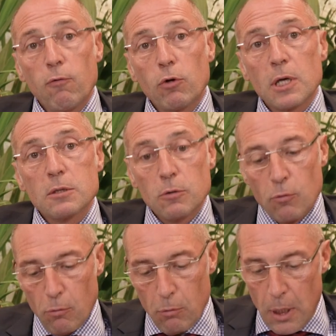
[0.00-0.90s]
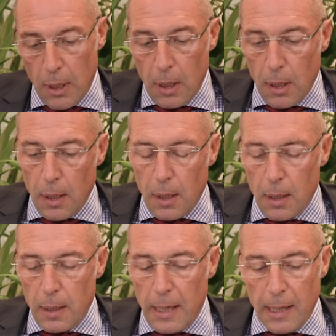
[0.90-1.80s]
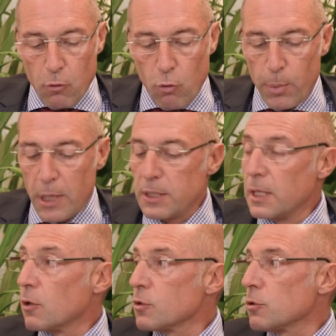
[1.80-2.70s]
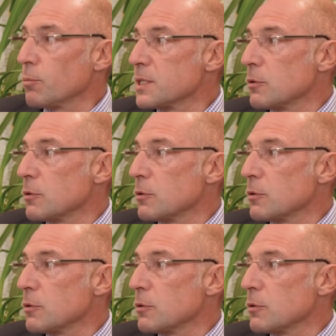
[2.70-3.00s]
vocation à, accompagner l'ensemble des